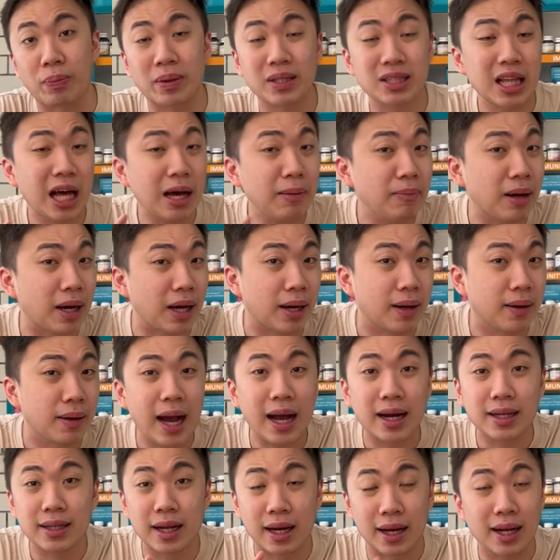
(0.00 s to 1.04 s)
Pertama
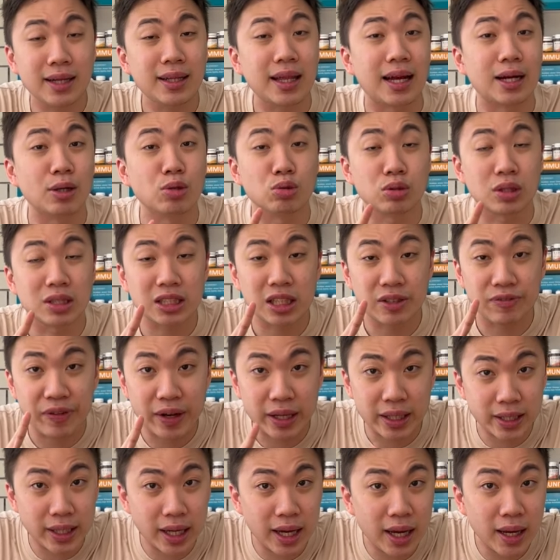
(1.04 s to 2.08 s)
adalah dari nutrition
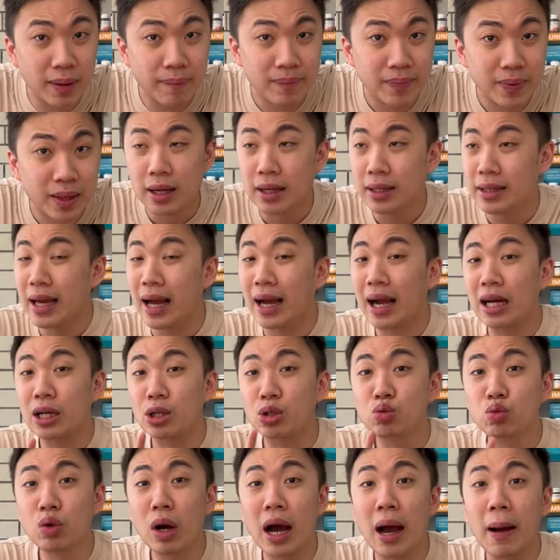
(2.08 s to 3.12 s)
fact-nya, yang
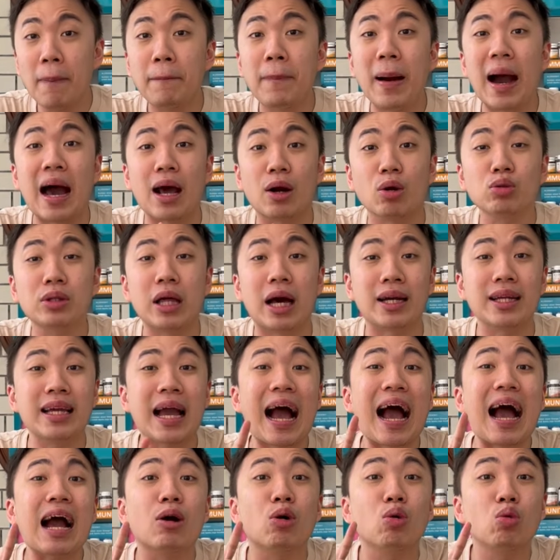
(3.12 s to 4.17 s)
kedua baru dari
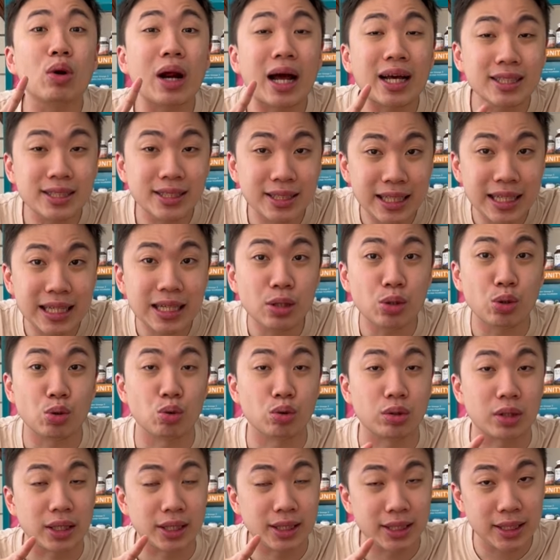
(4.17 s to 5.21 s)
akurasi
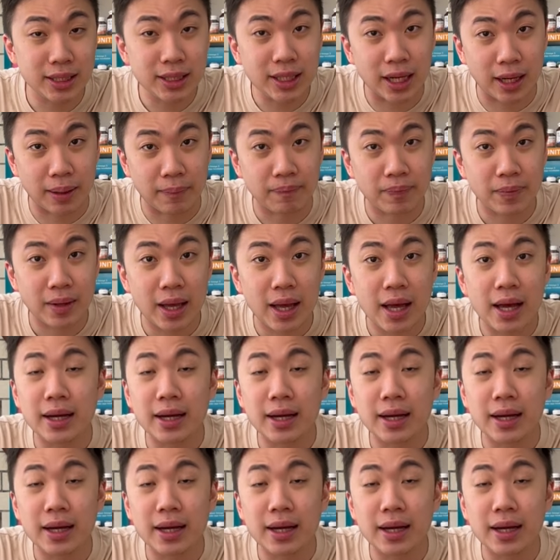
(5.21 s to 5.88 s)
nutrisinya.